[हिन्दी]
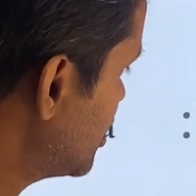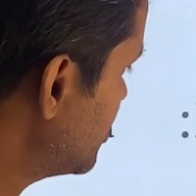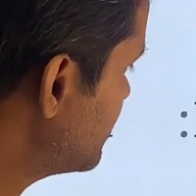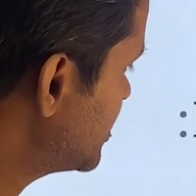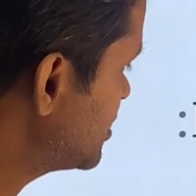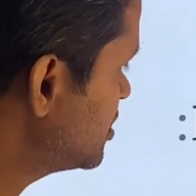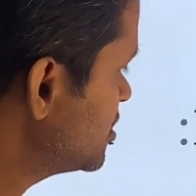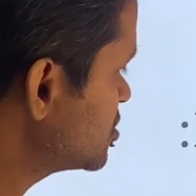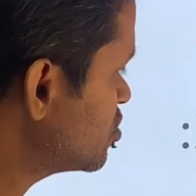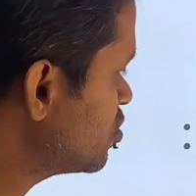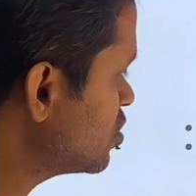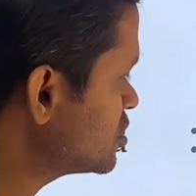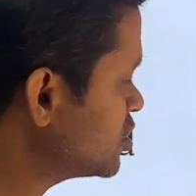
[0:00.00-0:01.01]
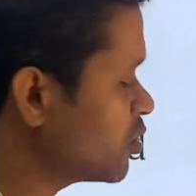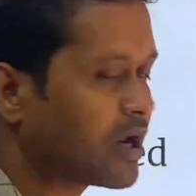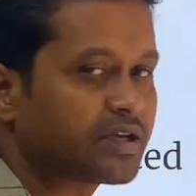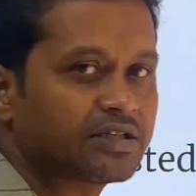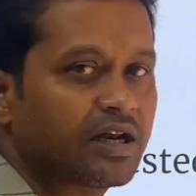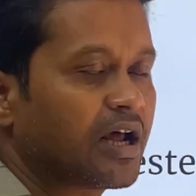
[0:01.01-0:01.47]
है बत्तीस करोड़
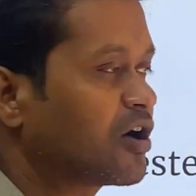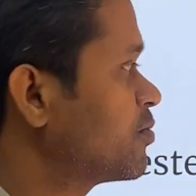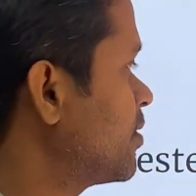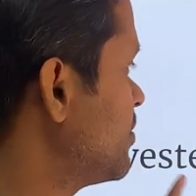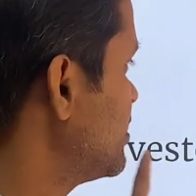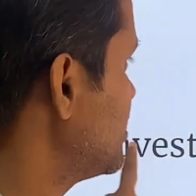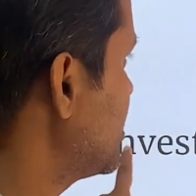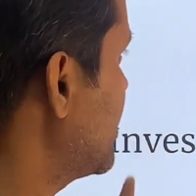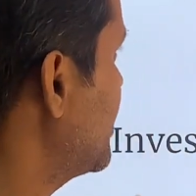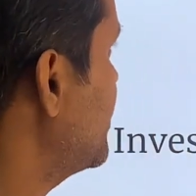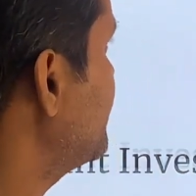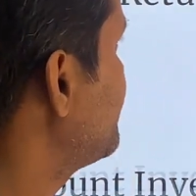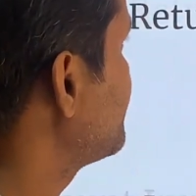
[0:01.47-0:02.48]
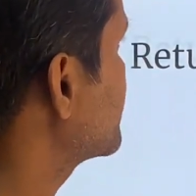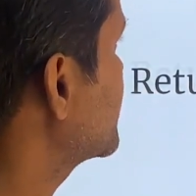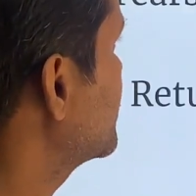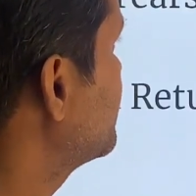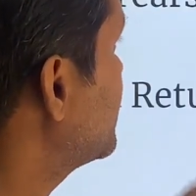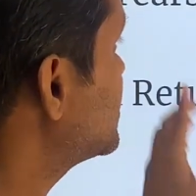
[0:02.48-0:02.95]
चौरासी लाख रुपया बनता है
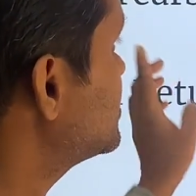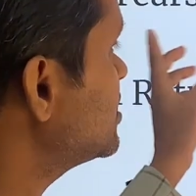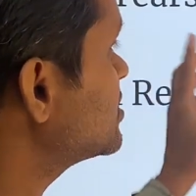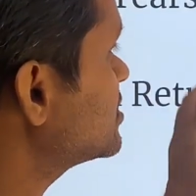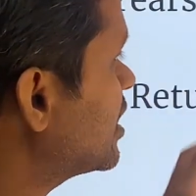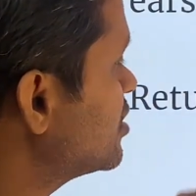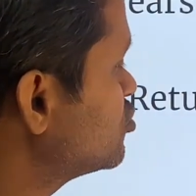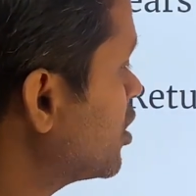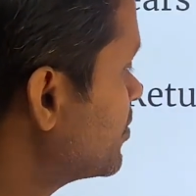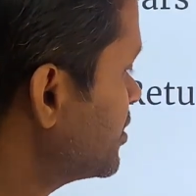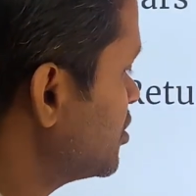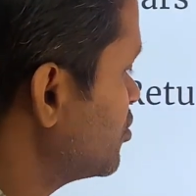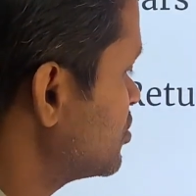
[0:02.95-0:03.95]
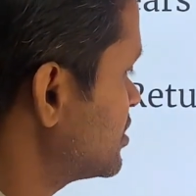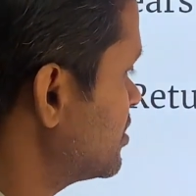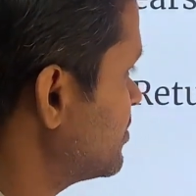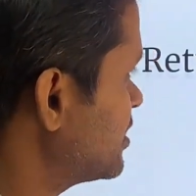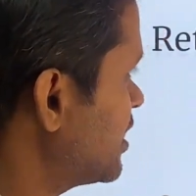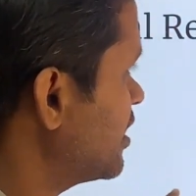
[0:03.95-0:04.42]
पच्चीस साल जो आपने ड्यूरेशन
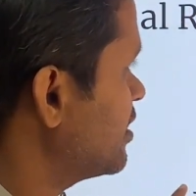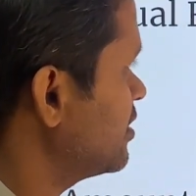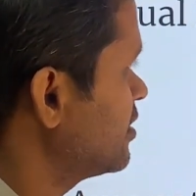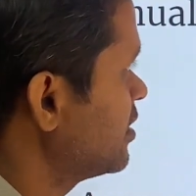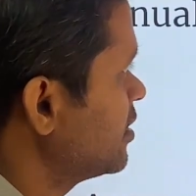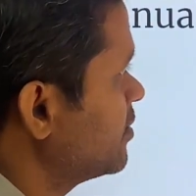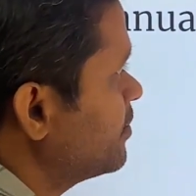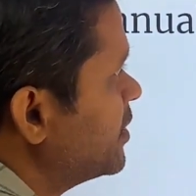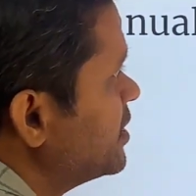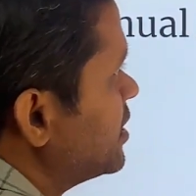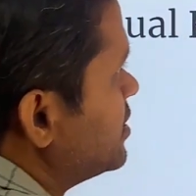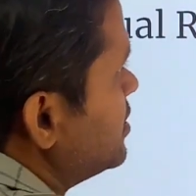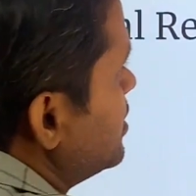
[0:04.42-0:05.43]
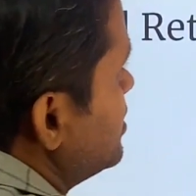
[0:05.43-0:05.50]
बताया है पर यदि